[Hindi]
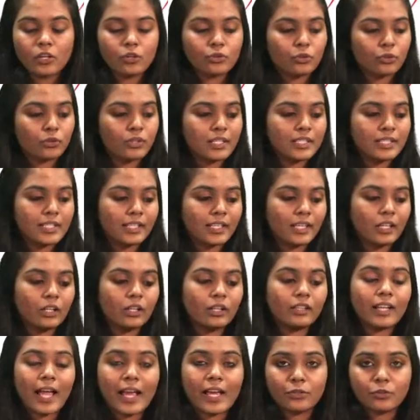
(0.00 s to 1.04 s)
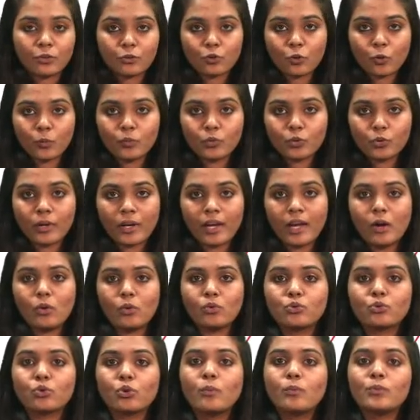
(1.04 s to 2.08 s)
सो so, जैसे कि लाइसोसोम जो है
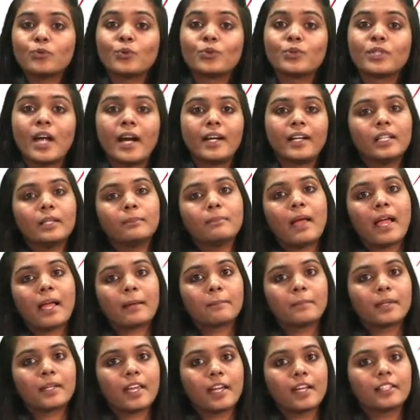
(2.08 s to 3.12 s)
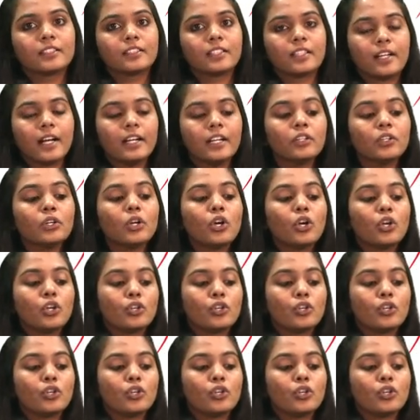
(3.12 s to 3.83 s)
उसको हम सुसाइडल बैग भी कहते हैं राइट